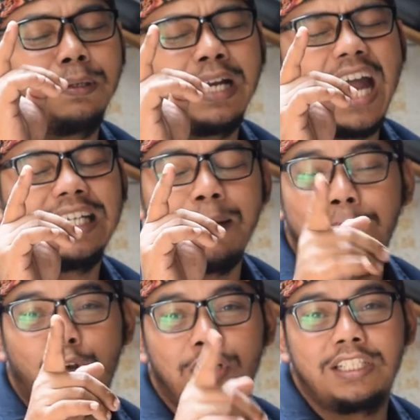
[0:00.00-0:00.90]

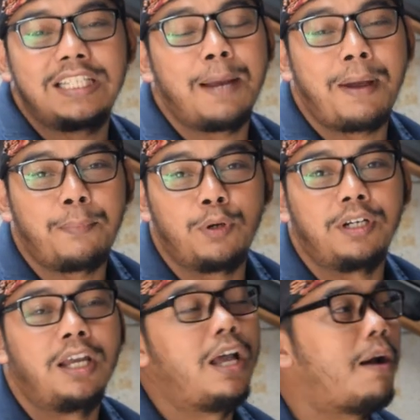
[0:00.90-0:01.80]
menghadapi kondisi apapun
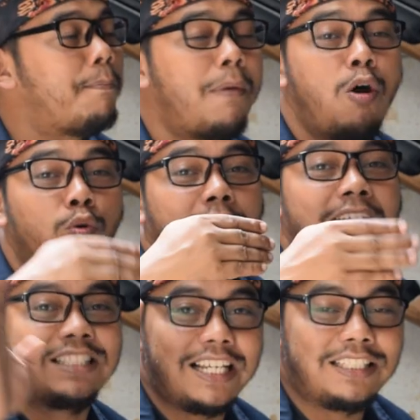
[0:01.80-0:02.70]
mau
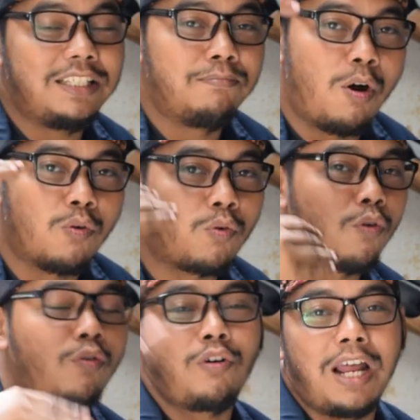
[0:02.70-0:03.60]
resesi mau
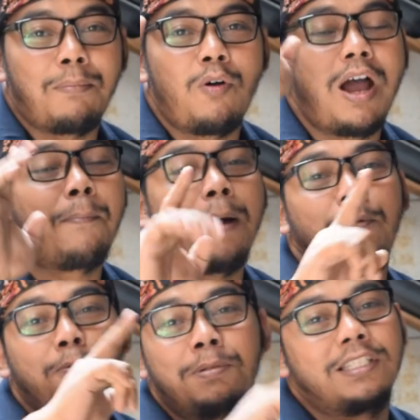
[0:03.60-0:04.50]
corona mau
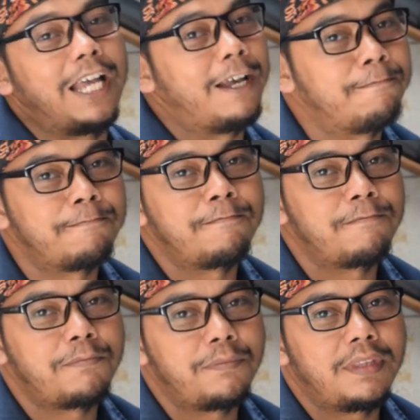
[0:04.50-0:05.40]
apapun bisa
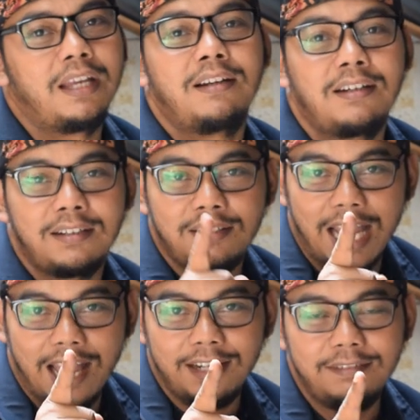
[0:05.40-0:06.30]

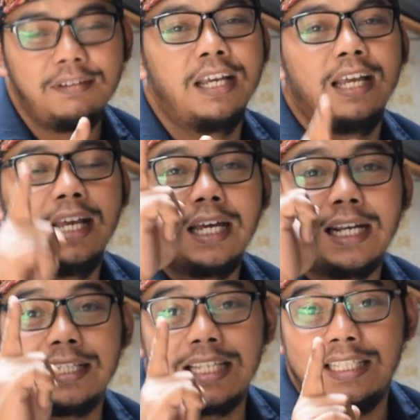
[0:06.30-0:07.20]
dan
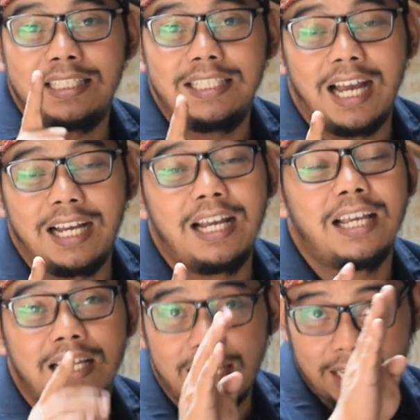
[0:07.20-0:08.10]
resesi yang
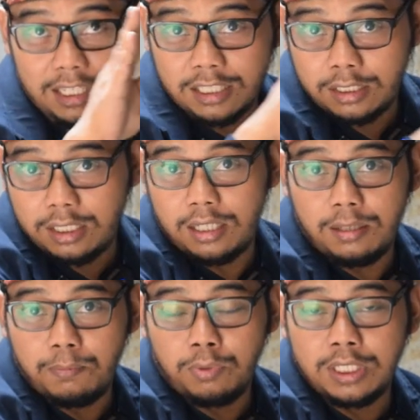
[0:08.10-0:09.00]

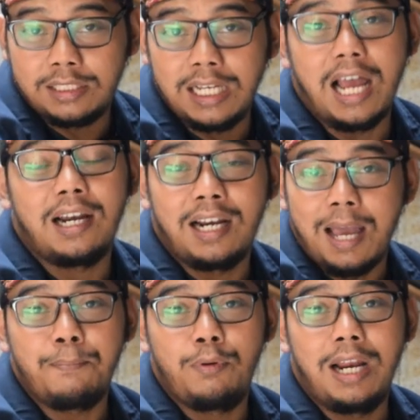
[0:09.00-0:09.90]
sejak
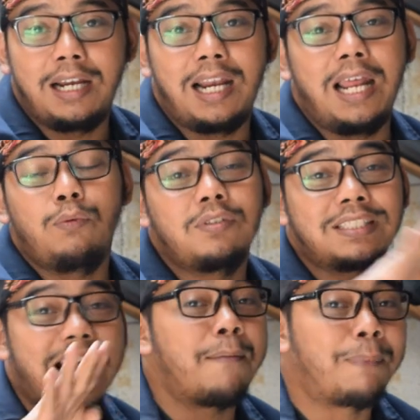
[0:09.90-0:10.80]
enam bulan lalu
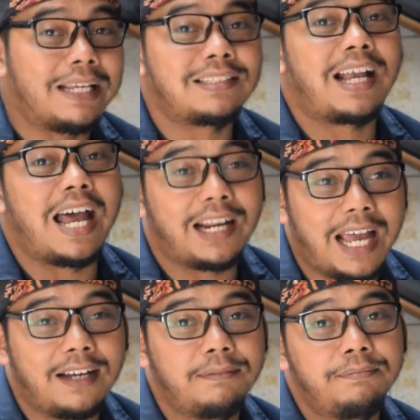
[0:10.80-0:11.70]
sampai
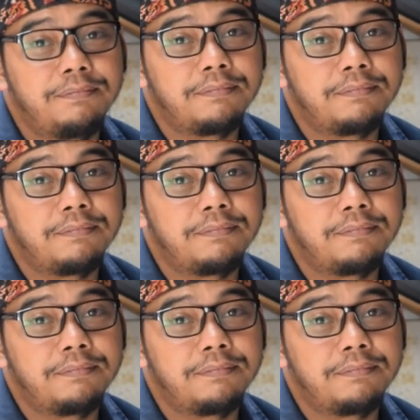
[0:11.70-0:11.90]
sekarang